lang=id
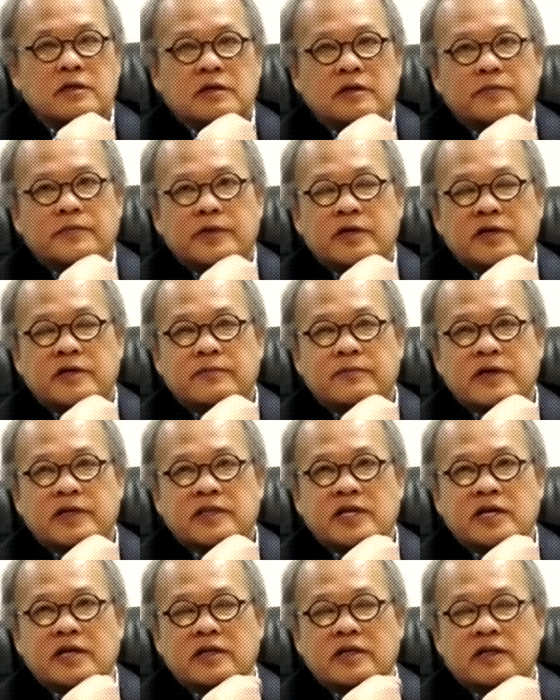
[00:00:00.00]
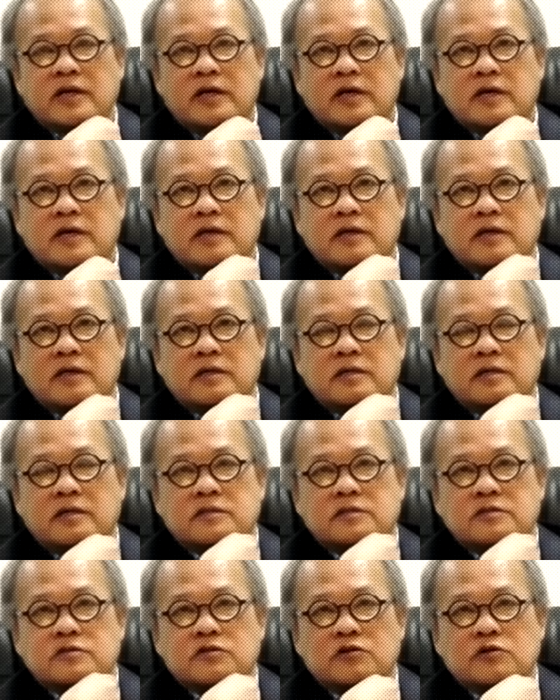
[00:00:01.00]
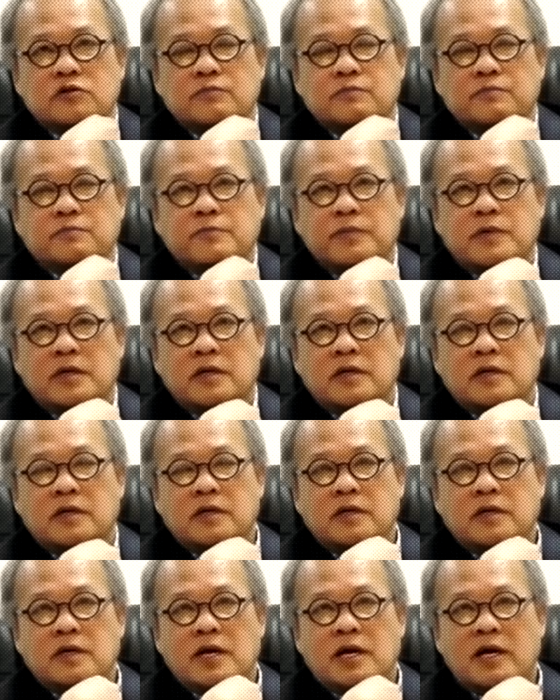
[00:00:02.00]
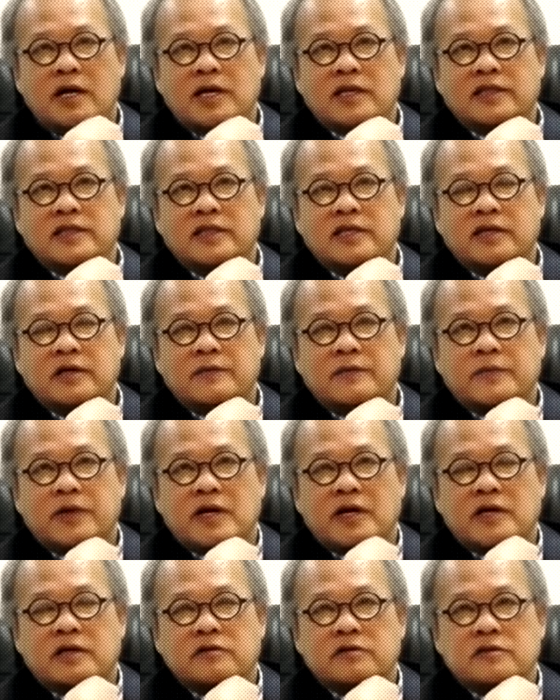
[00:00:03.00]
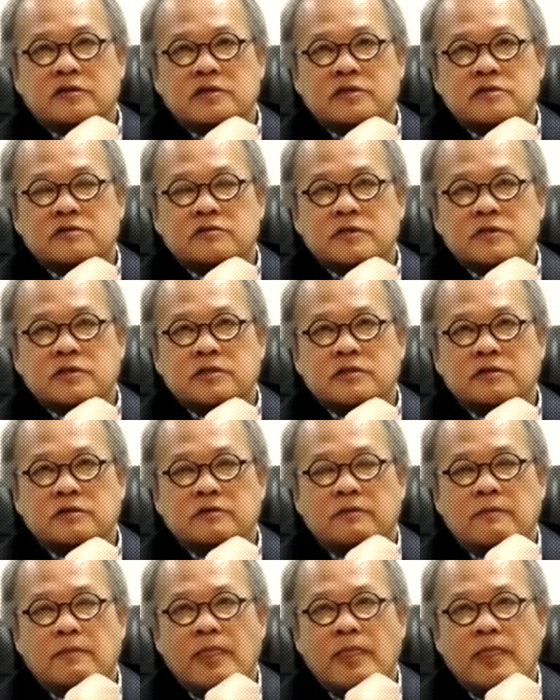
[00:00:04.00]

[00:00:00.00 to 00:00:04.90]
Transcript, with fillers: perdebatan yang cukup uh, hangat ya menganut isu itu.